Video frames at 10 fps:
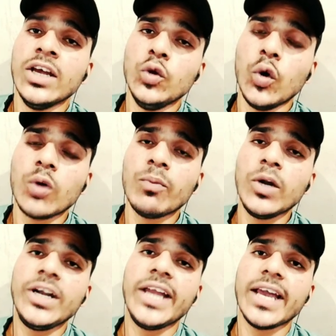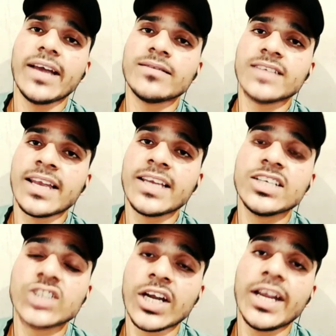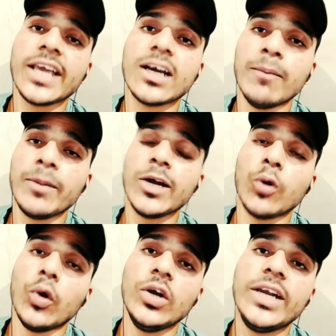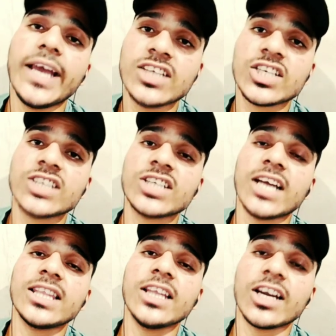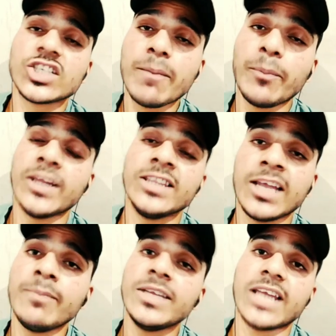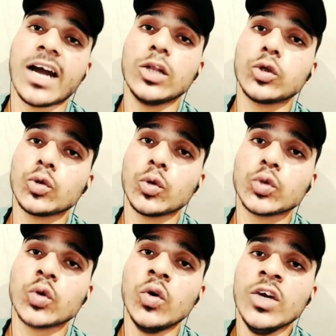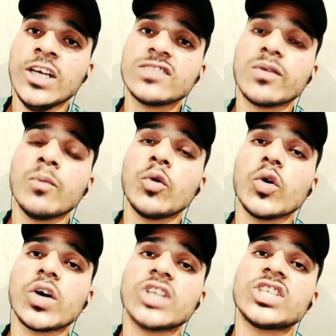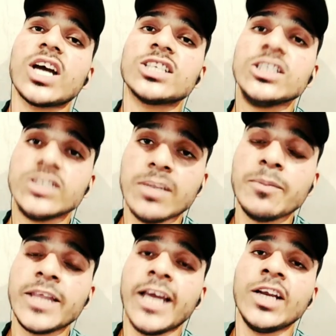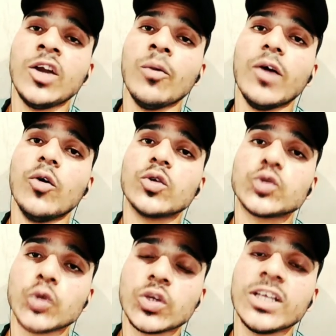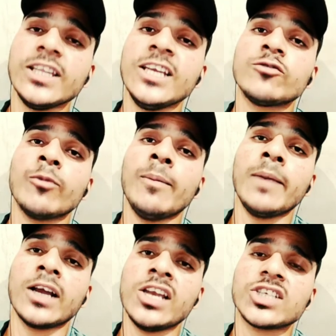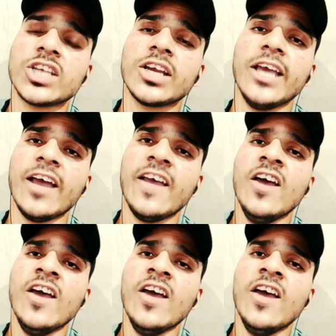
नॉर्मल डे यानी कि संडे की कंप्लीट हॉलीडे है इसी के साथ ही रक्षाबंधन भी था कल तो दोस्तों इस फिल्म को एक अच्छा खासा जंप देखने को मिला और चौथे दिन इस फिल्म ने कलेक्शन किए